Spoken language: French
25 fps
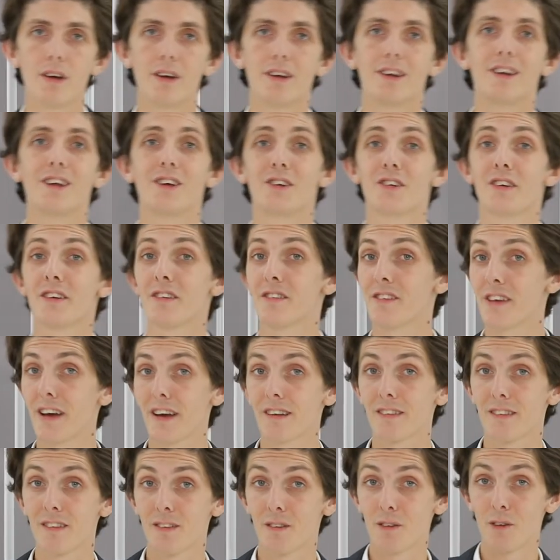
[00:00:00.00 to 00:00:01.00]
Léger
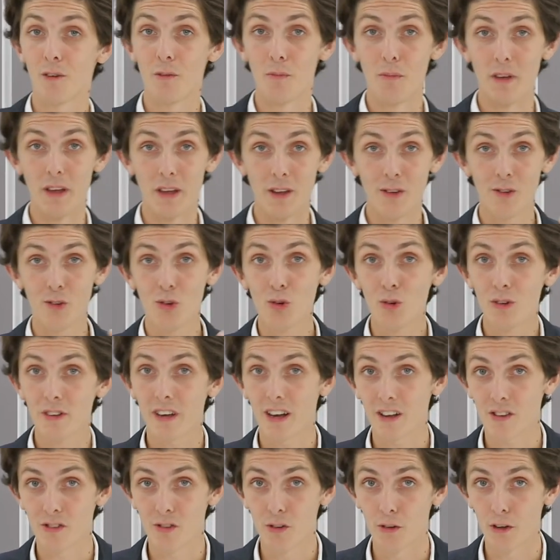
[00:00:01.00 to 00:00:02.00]
certes, mais
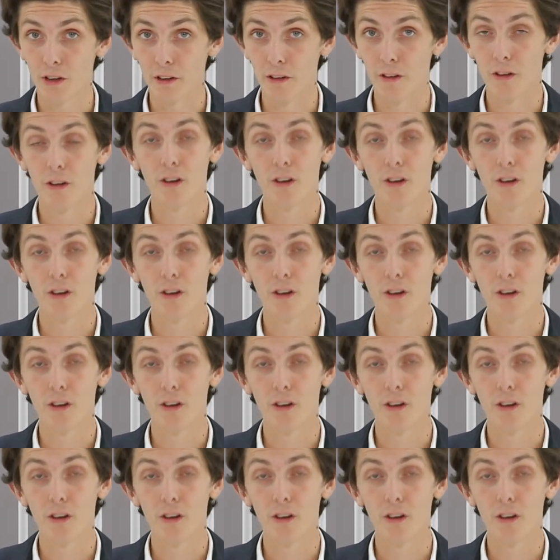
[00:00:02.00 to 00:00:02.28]
ultra solide.